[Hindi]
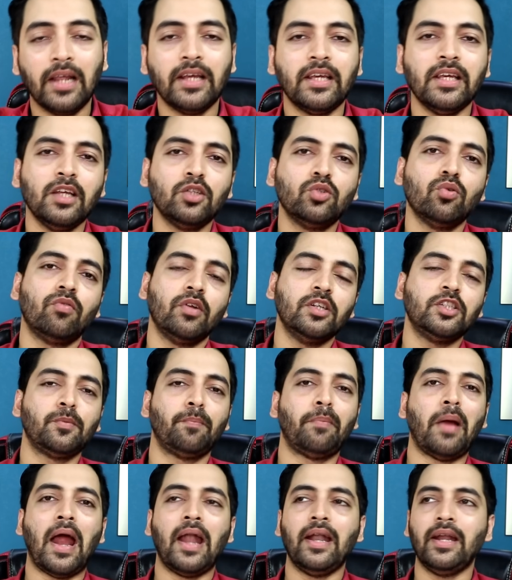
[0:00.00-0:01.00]
हालांकि ये जो
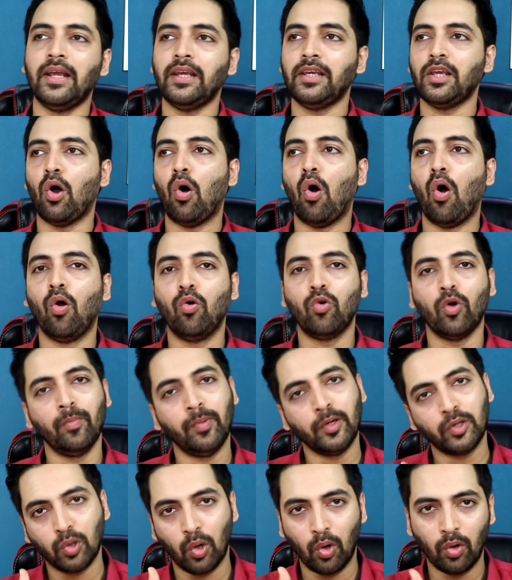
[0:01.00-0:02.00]
रिस्ट बैंड है ये
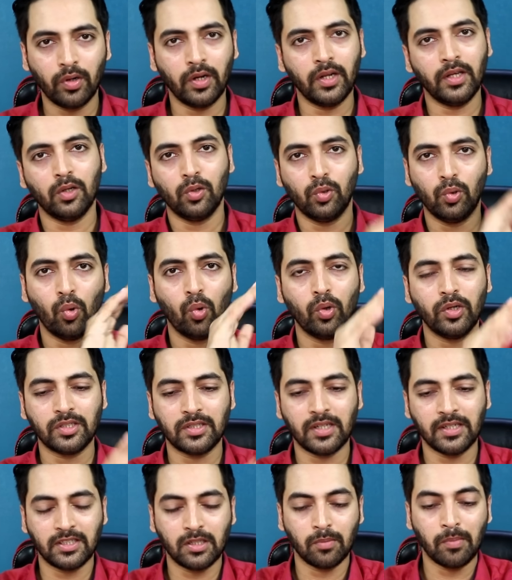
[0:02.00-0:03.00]
हांगकांग में तो ऑलरेडी लोग
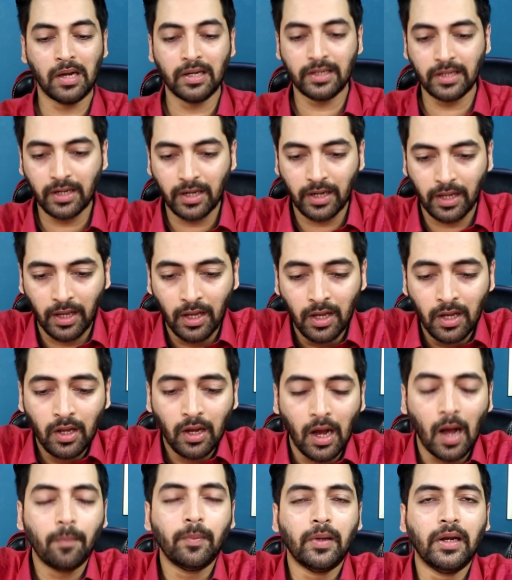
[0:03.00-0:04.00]
इसका इस्तेमाल कर रहे हैं
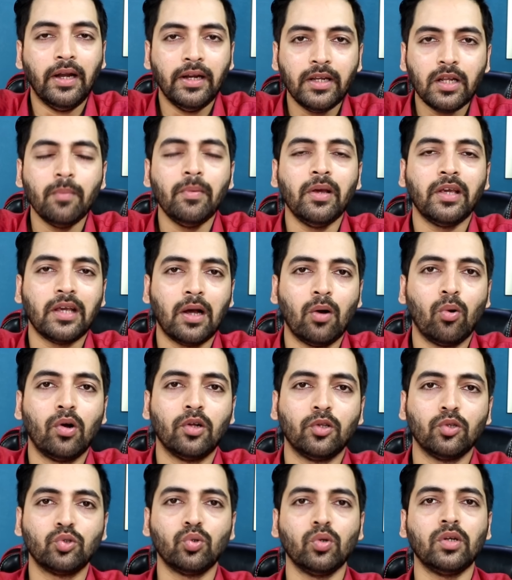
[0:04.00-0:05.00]
अब इंडिया में क्या
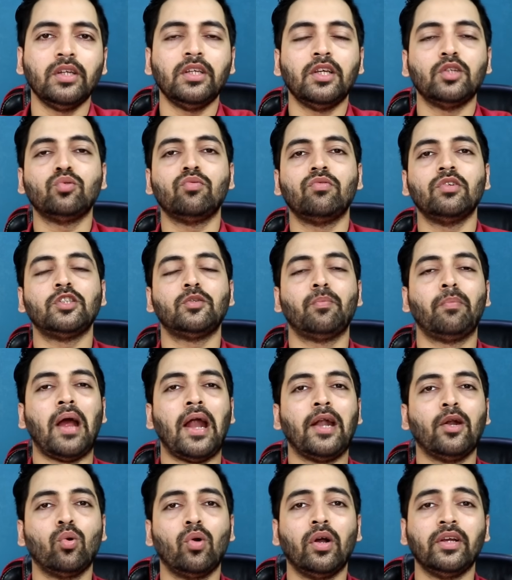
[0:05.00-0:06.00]
होगा दोस्तों कि ये जो रिस्ट
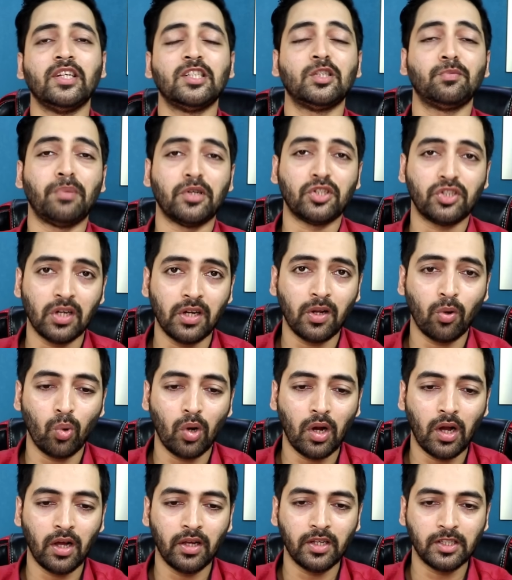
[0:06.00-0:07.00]
बैंड होगा ये स्पेशल
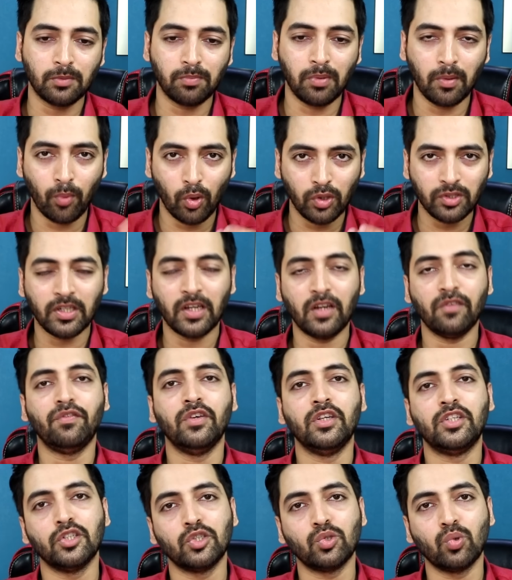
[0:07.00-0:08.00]
होगा इस पर बहुत सारे
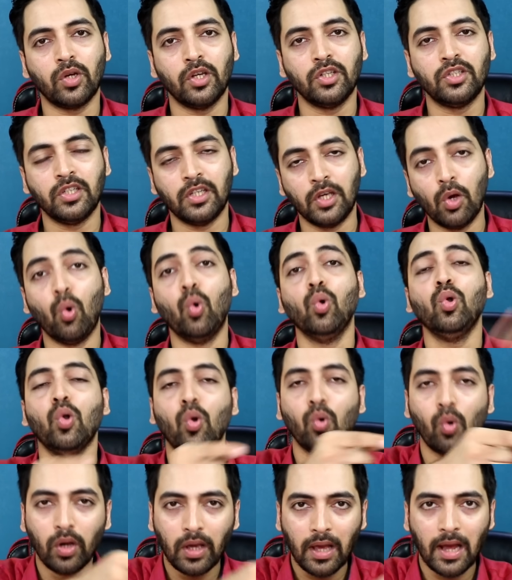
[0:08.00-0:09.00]
फीचर्स हो जी ये उन
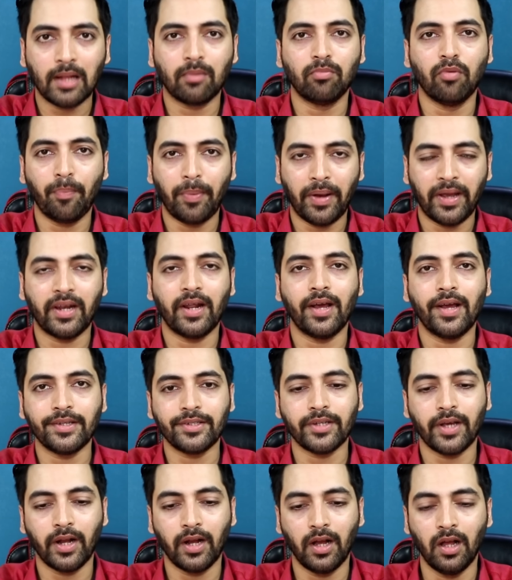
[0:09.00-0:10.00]
लोगों के हाथ में
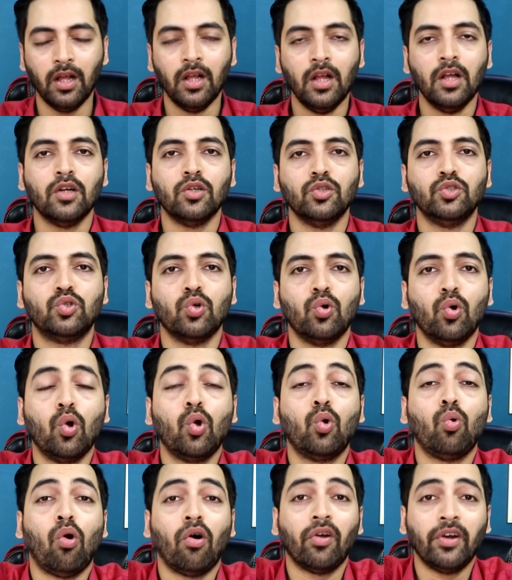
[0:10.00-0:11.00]
पहनाया जाएगा जो
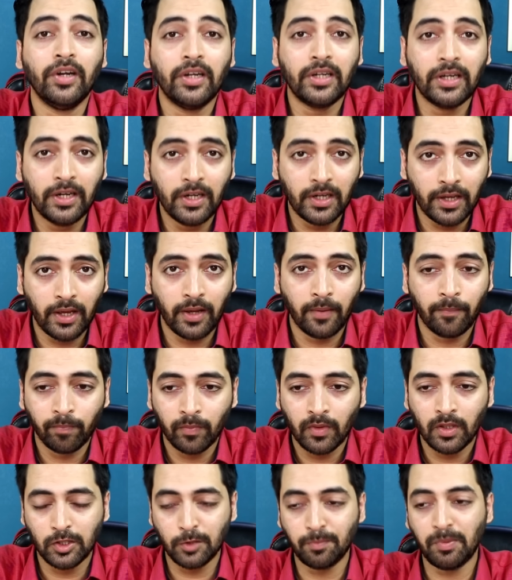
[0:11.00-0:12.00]
क्वारंटीन है
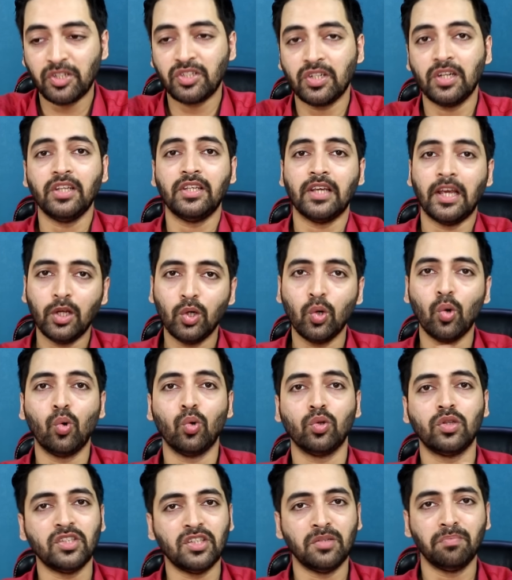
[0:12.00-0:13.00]
स्पेशली यही
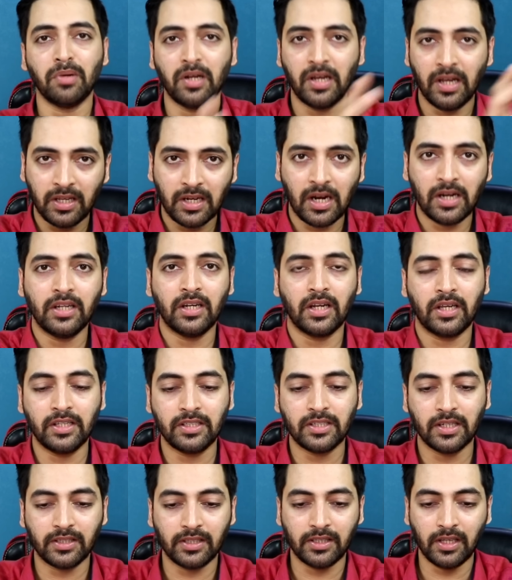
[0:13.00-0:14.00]
लोग होते हैं जिन पर निगरानी
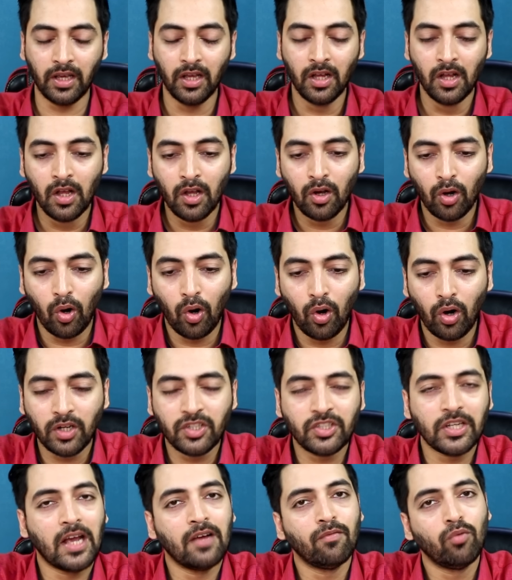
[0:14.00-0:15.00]
रखी जाती है
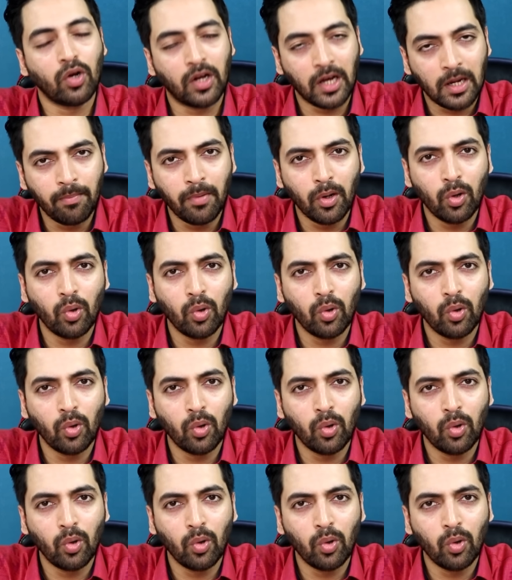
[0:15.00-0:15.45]
और चाहे वो घर